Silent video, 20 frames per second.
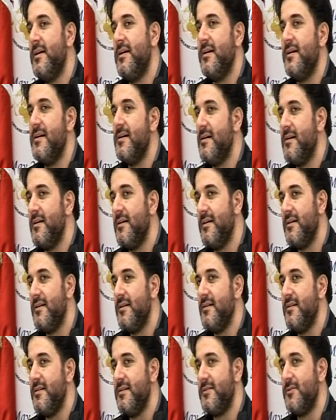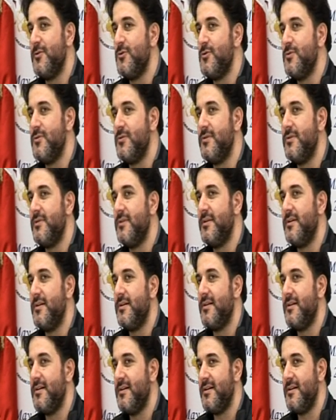آه، لقيت انه
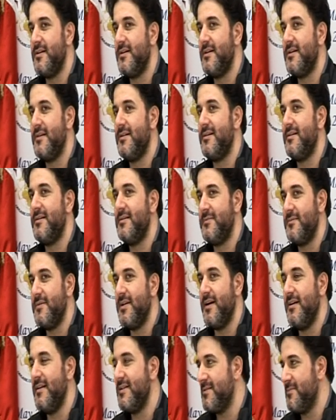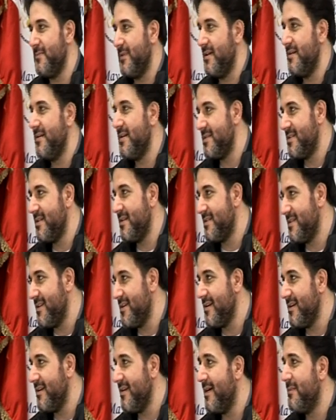آه، لا لازم انزل
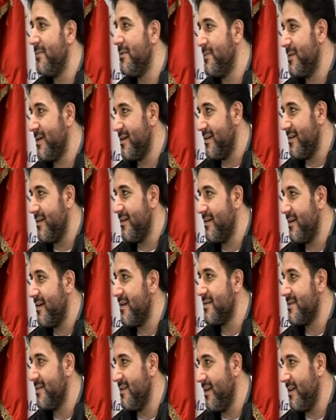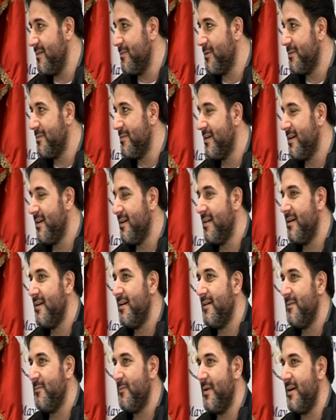سينجل قبل ما يخلص الالبوم
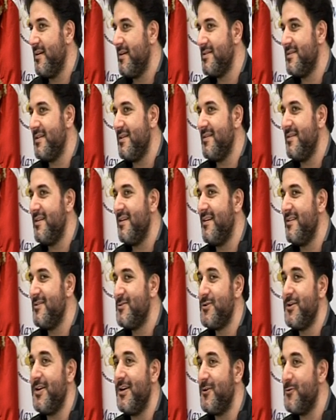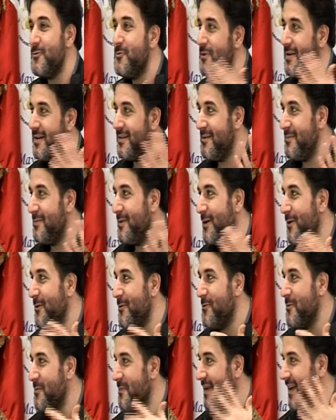فنزلناها نزلناها الشاعر هو كتبها
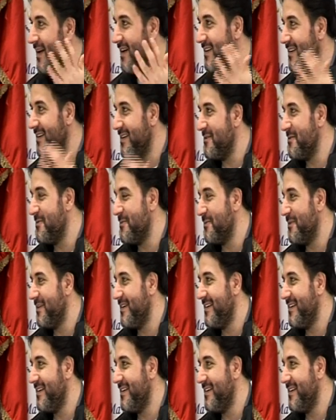وملحنها و